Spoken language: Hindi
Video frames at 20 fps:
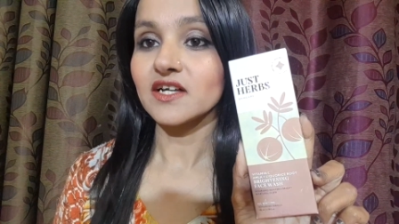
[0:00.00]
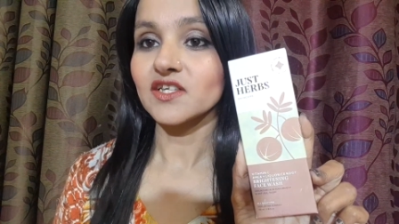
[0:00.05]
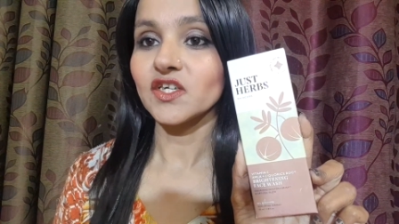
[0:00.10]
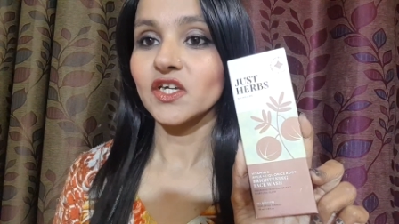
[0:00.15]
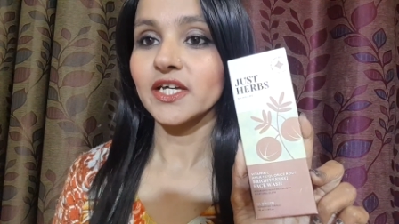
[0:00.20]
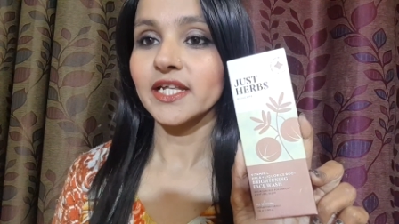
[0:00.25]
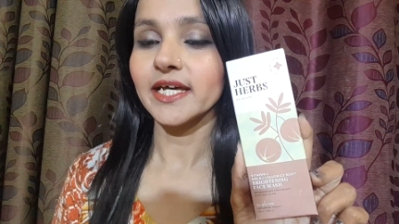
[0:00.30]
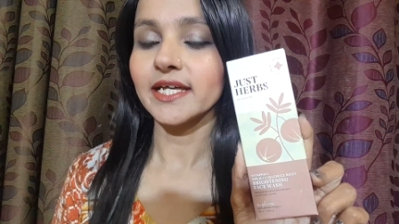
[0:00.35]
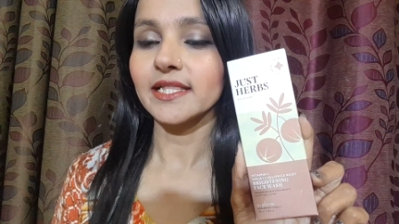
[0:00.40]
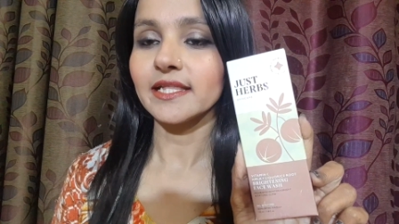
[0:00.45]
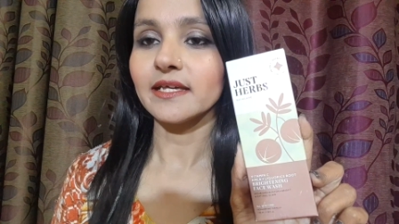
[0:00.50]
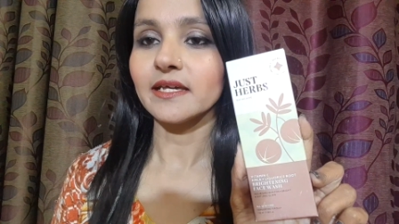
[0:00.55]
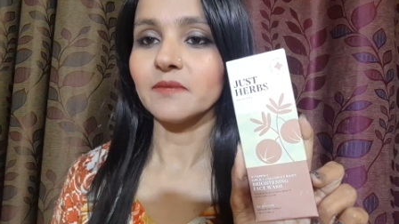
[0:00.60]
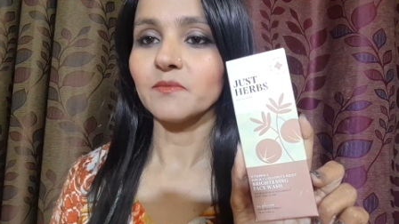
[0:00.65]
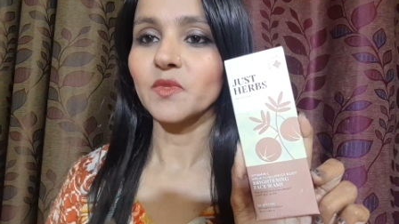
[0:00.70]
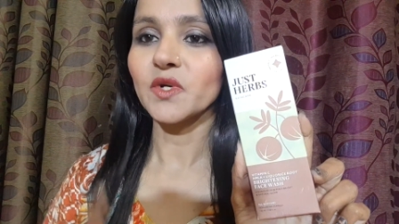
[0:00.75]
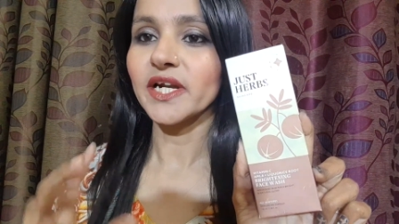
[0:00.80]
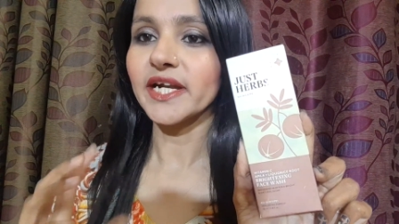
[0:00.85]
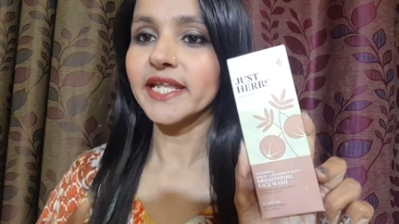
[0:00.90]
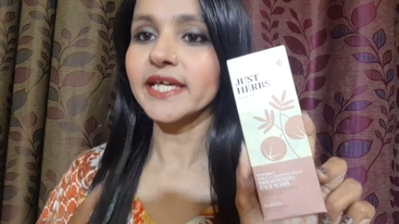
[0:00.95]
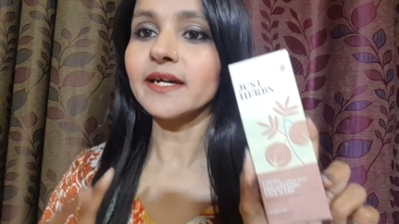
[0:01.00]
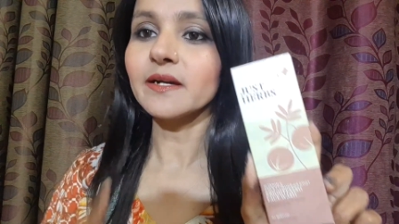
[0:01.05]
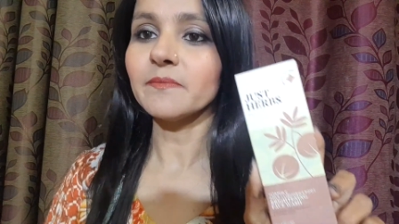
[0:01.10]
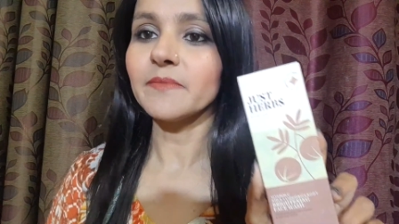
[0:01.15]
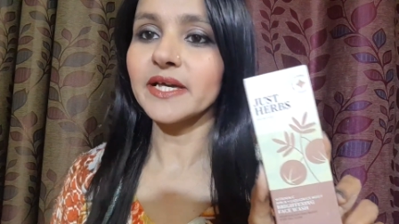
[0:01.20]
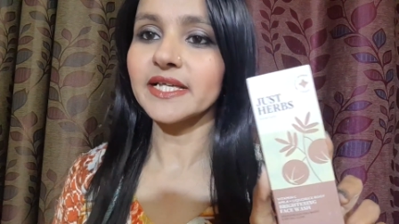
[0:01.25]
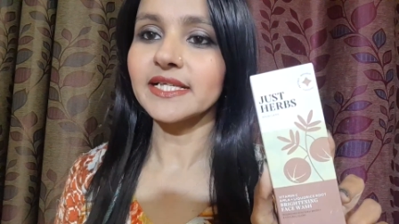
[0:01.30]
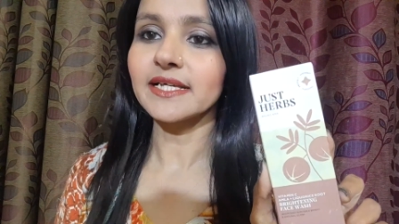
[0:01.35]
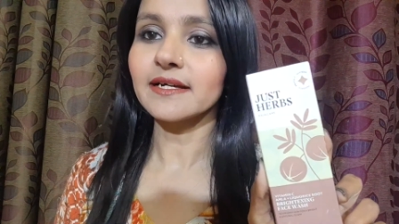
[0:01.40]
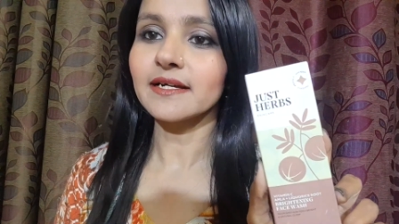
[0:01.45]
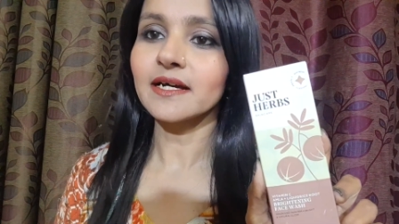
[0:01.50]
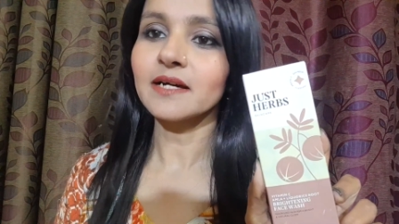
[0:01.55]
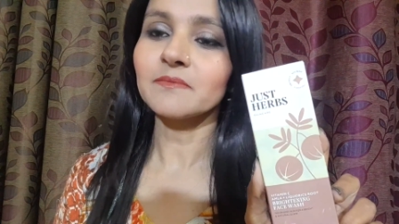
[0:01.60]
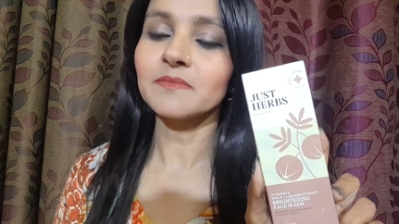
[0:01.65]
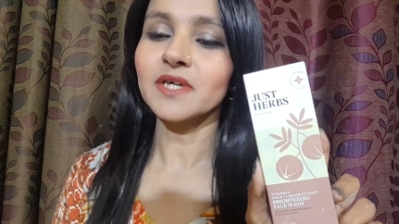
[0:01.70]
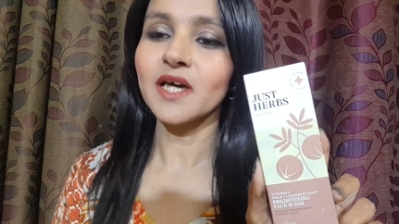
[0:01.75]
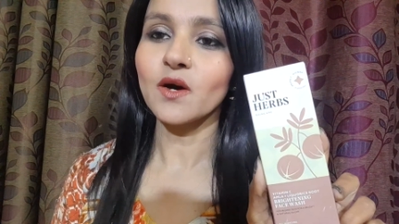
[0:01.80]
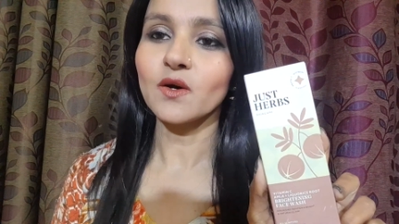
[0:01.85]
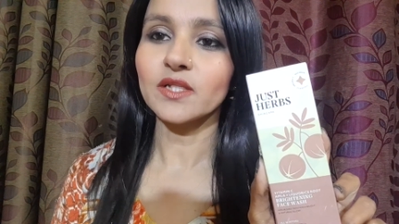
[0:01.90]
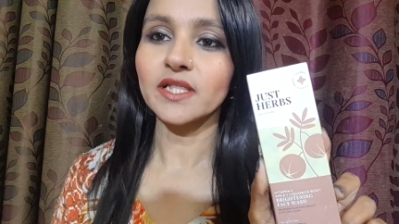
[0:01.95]
अच्छी रहती है मुलेठी का बेसिक
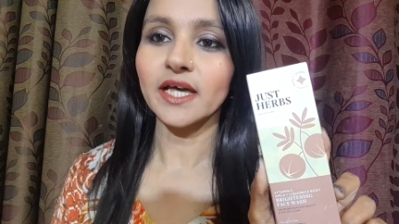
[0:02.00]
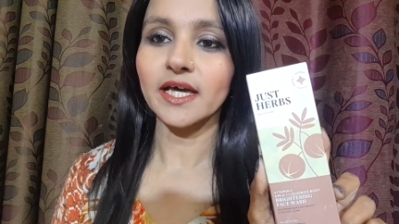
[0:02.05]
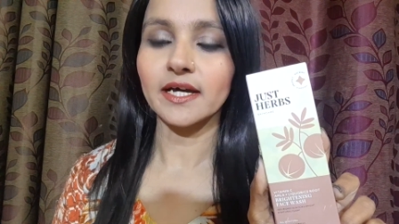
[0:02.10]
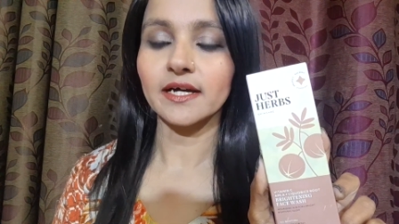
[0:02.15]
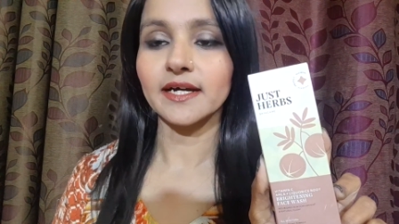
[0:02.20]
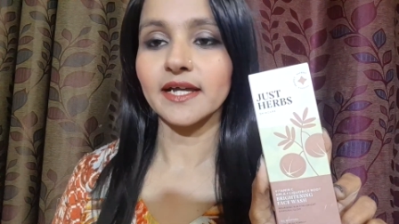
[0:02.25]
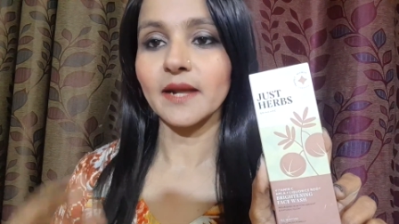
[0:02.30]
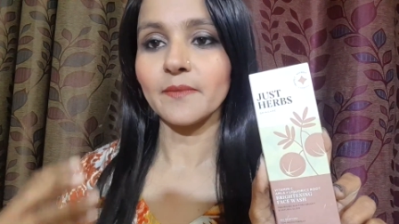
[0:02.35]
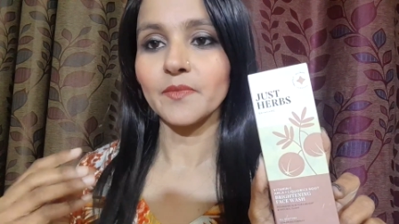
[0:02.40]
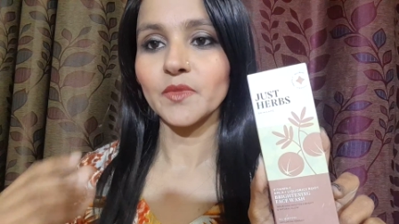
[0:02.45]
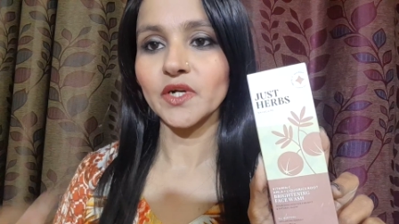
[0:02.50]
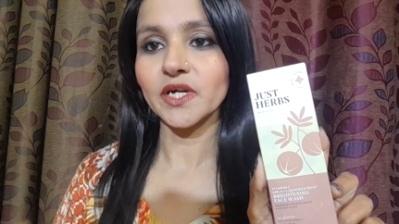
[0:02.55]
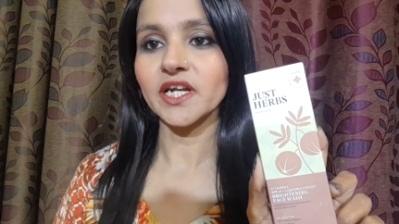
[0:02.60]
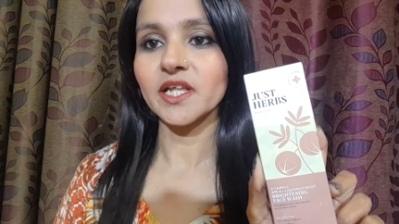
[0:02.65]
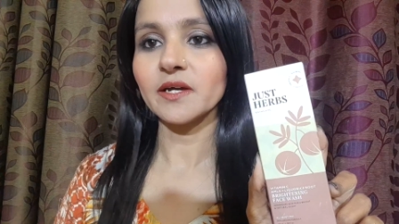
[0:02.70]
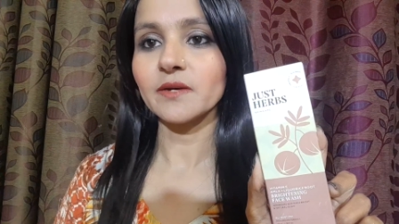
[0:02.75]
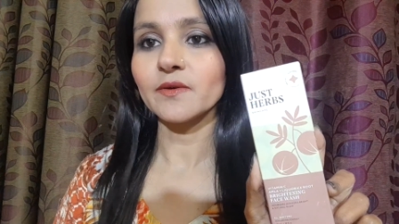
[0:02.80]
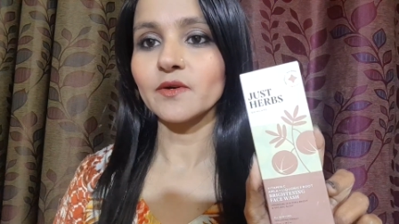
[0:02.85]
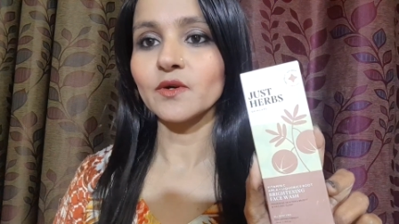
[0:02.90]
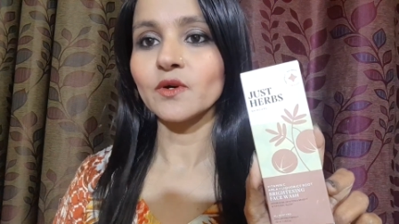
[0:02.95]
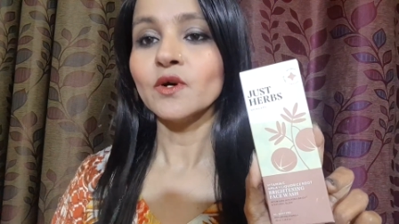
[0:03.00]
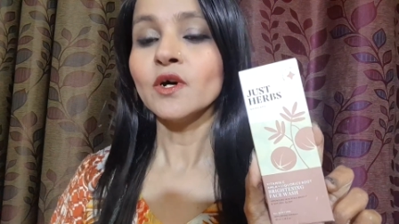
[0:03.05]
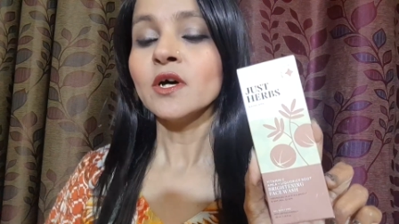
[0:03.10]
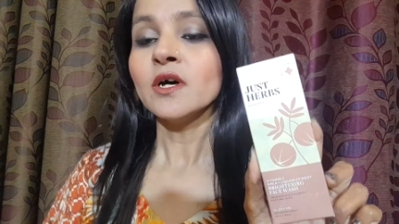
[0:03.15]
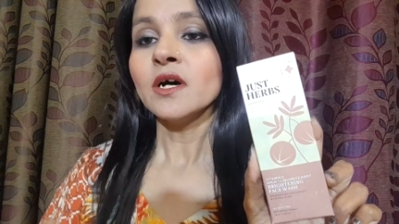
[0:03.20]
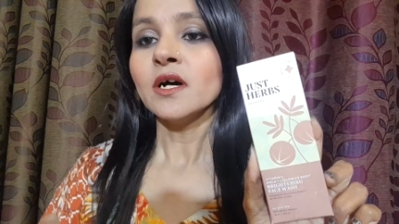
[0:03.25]
काम क्या होता है अगर आप मुलेठी को